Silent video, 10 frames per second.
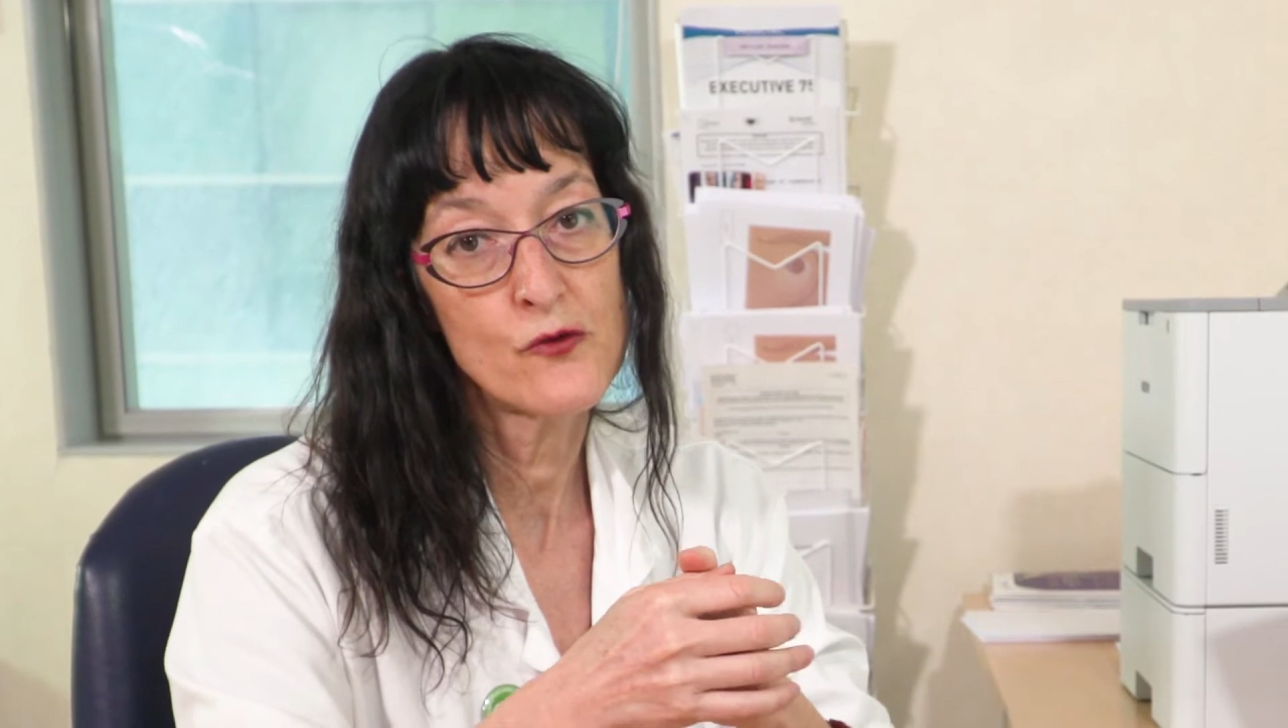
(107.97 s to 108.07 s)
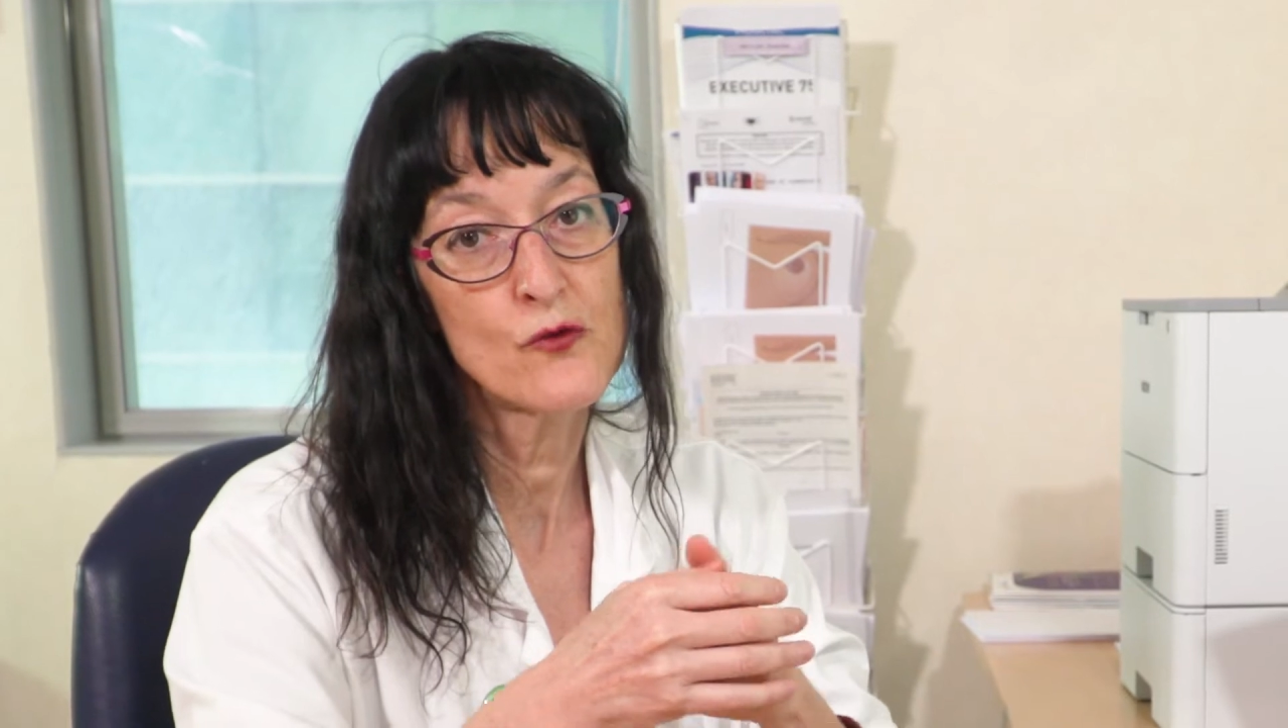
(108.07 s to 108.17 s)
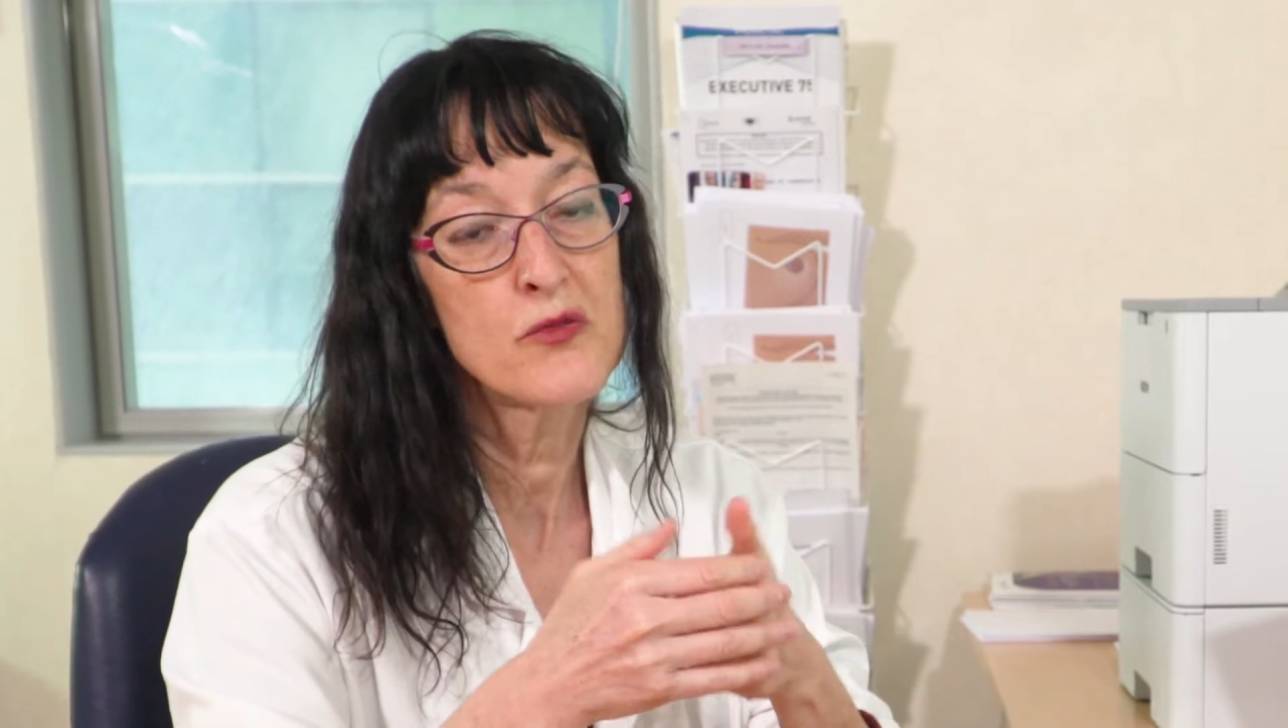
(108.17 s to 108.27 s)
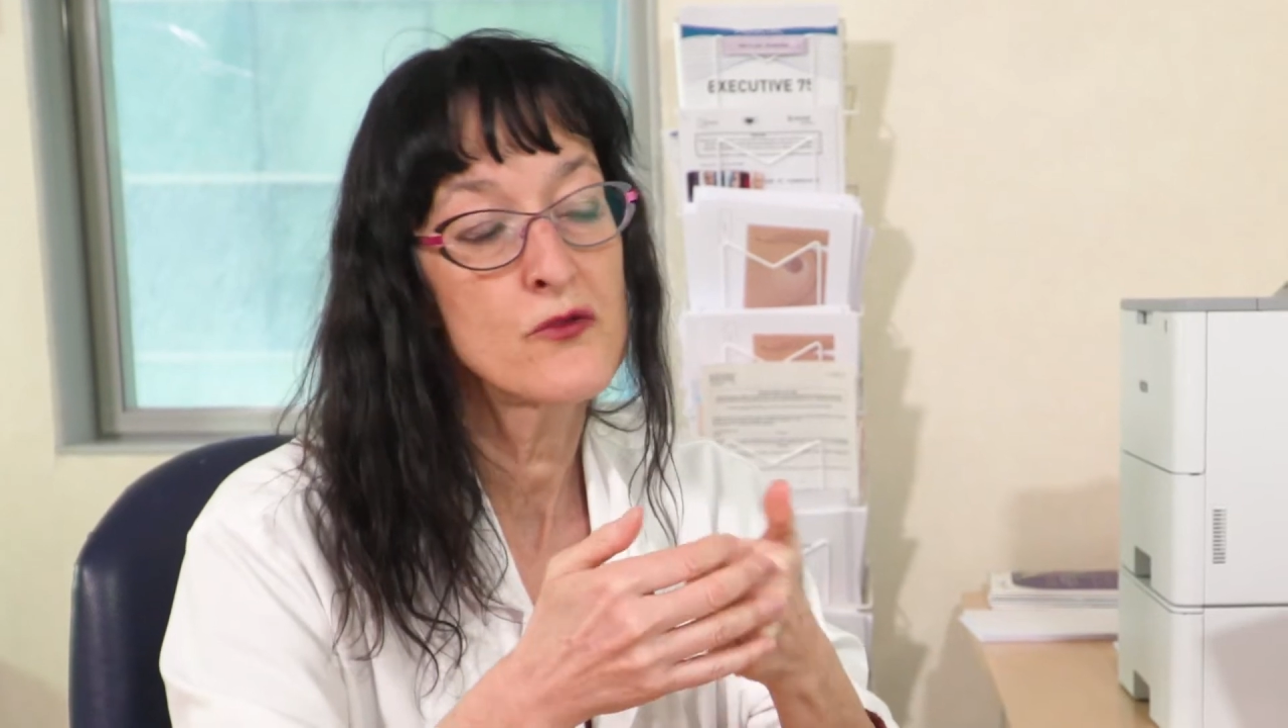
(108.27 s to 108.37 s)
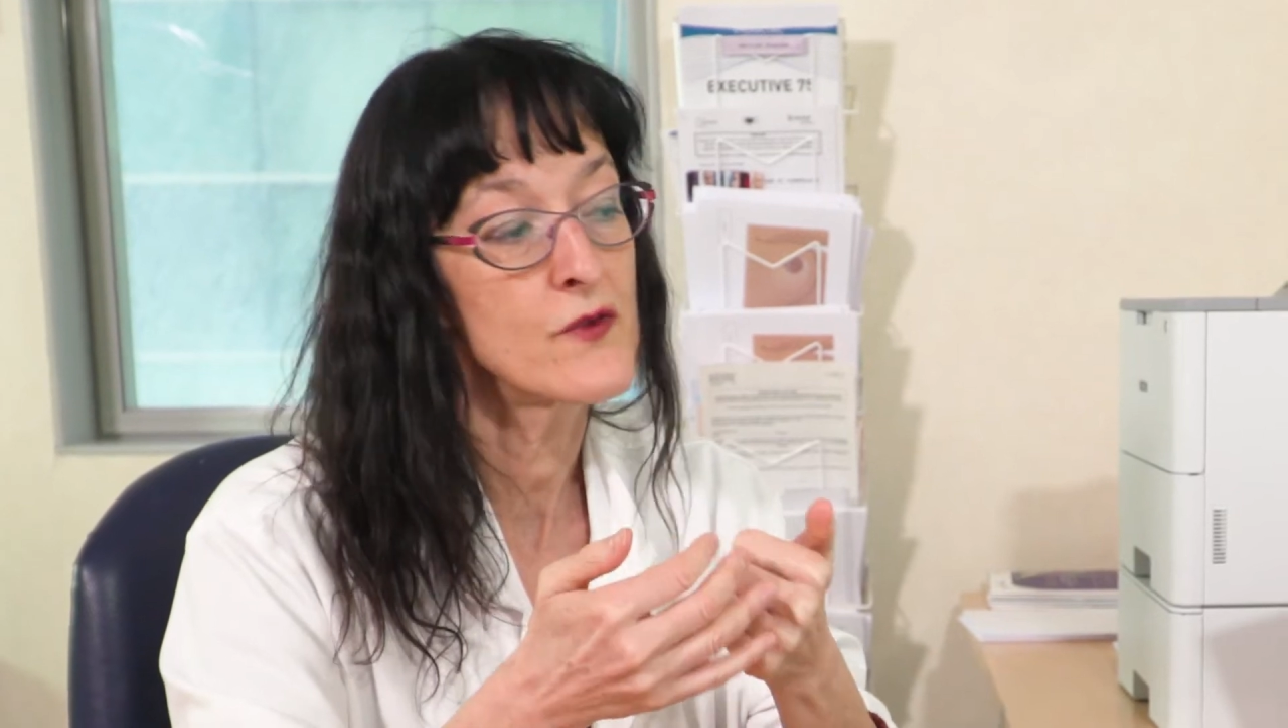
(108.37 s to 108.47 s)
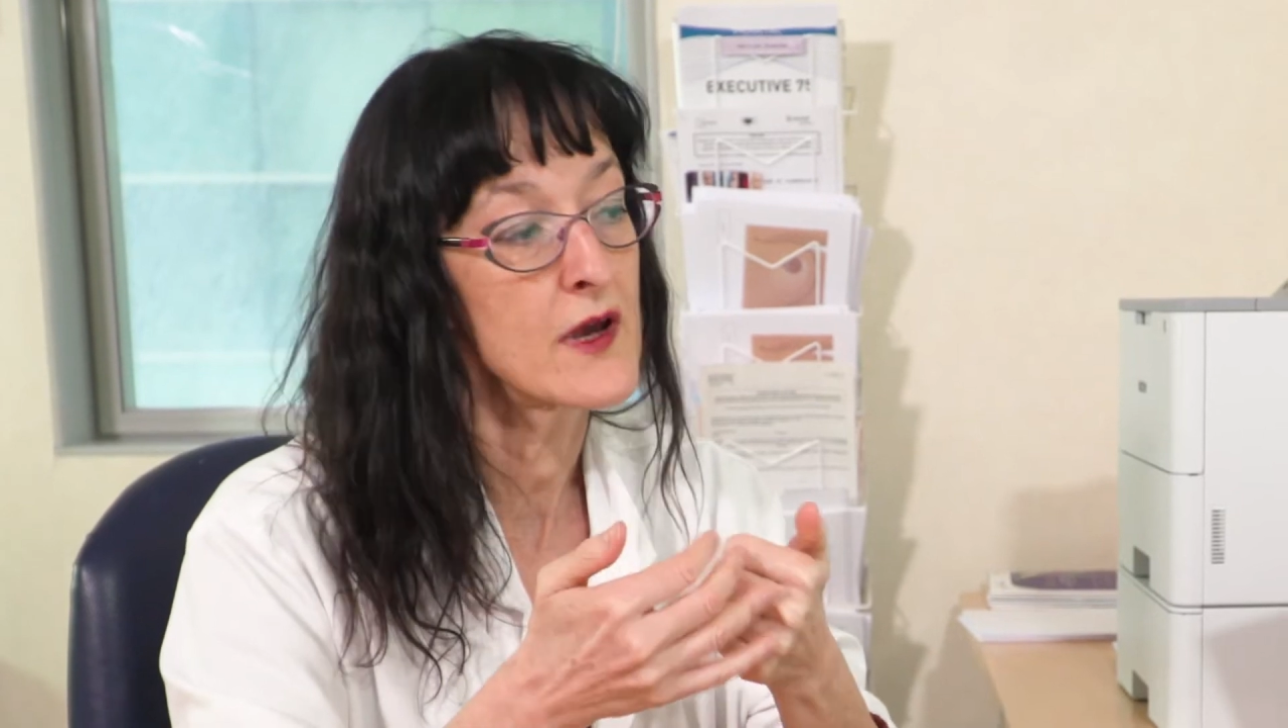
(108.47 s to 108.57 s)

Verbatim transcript: sont plus